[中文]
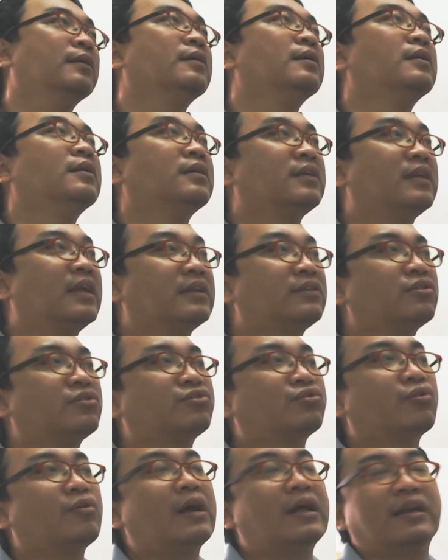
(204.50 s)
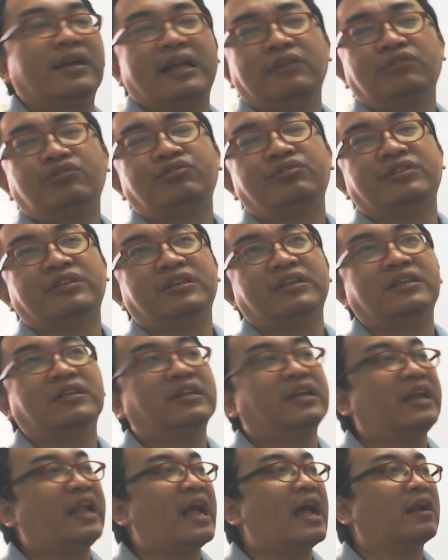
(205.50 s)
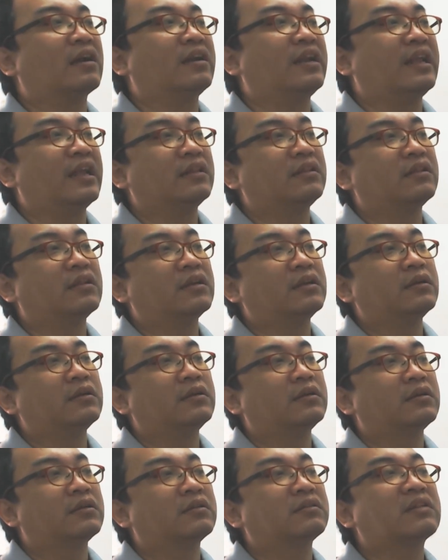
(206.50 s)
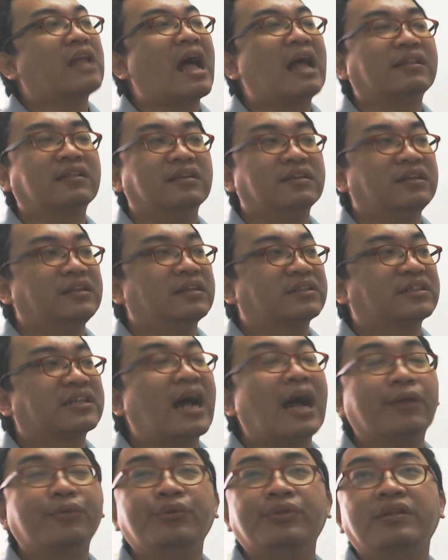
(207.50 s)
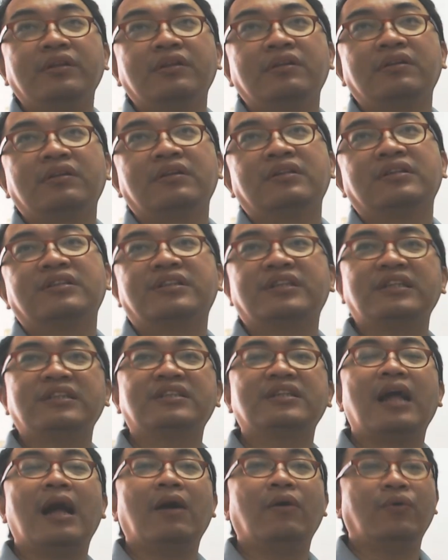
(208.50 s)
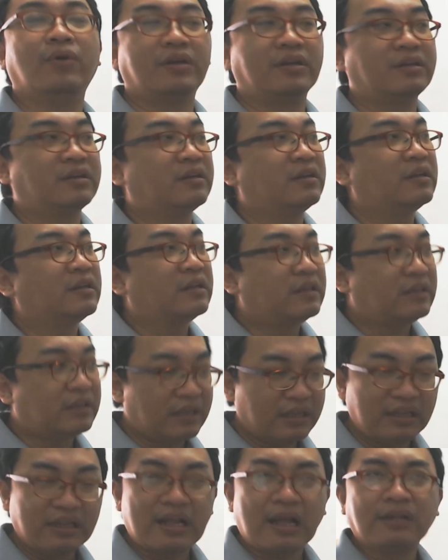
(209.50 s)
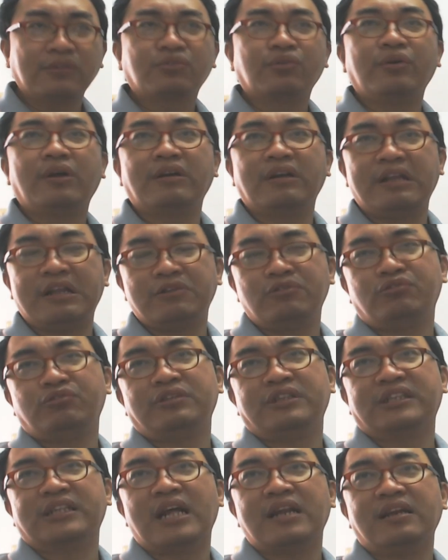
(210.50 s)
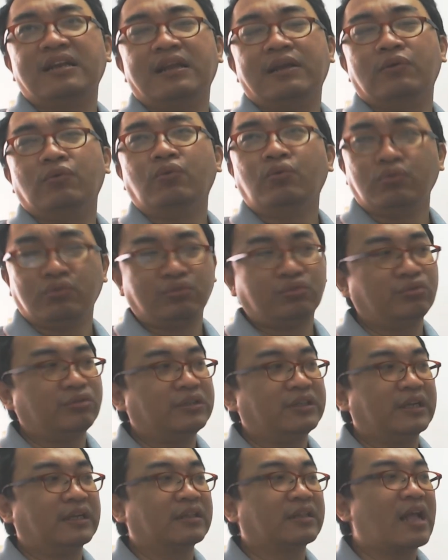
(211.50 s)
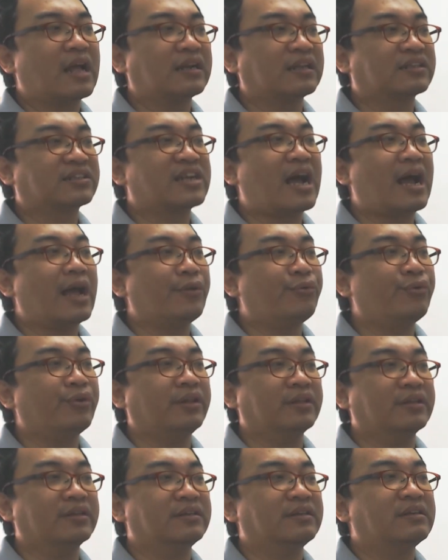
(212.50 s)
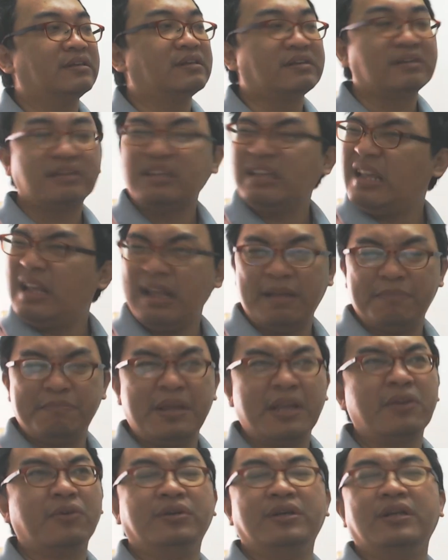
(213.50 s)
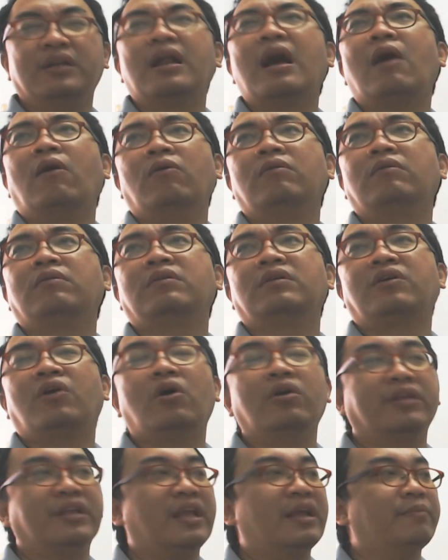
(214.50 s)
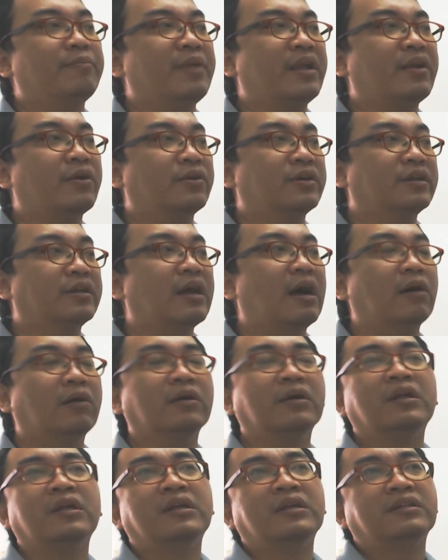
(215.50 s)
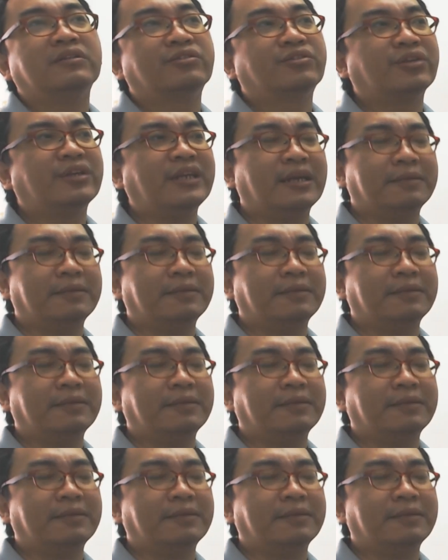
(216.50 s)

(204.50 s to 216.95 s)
也就是说啊，连续两年呢，他的一个财运，甚至啊，应该说要连续三年戊戌年，他的财运呢也没有很好，哦，也没有很好，所以啊，